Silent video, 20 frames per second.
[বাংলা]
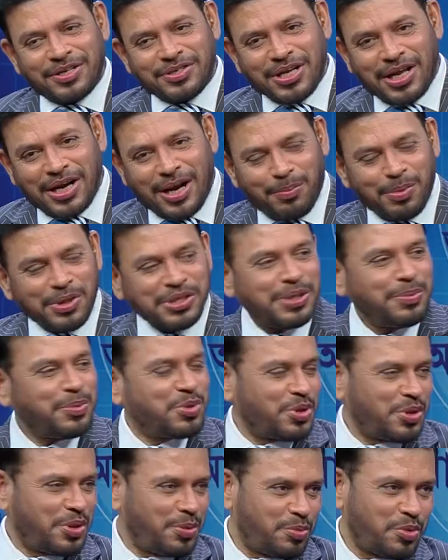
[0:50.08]
স্যার আমরা যে
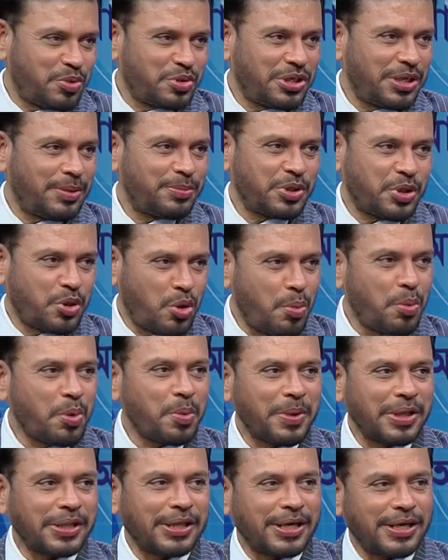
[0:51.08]
বিষয়টি বলছিলাম যে কোমর
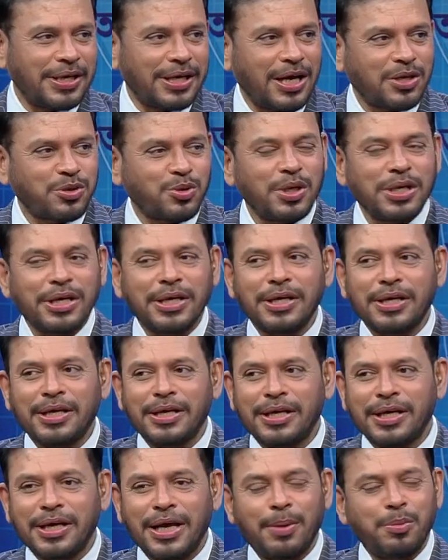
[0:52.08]
ব্যথা আসলে
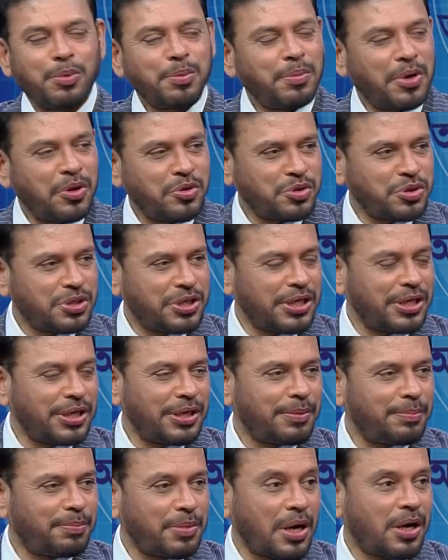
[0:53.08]
এমন মানুষটি
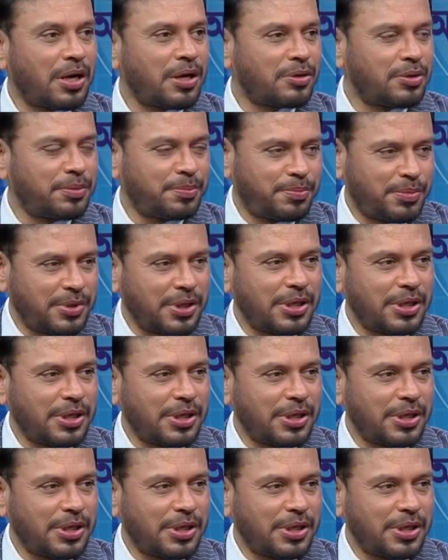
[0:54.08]
পাওয়া খুব